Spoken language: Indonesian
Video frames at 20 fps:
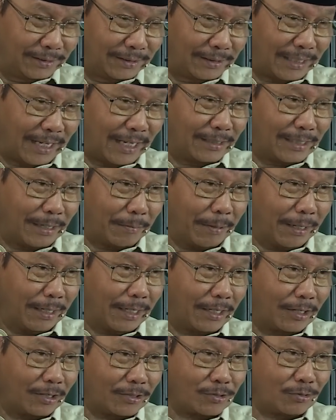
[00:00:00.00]
dan zaman
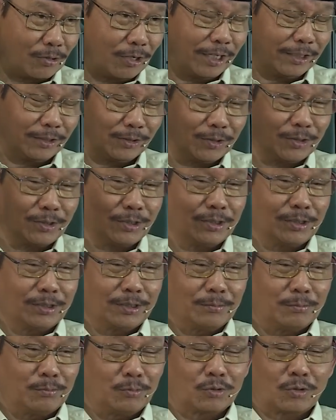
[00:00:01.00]
Rasulullah itu
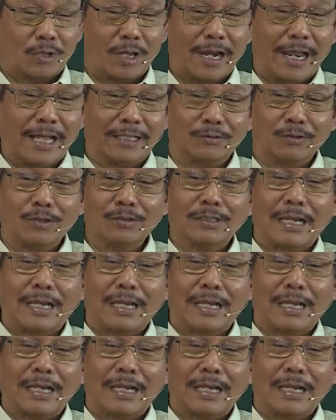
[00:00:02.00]
musola itu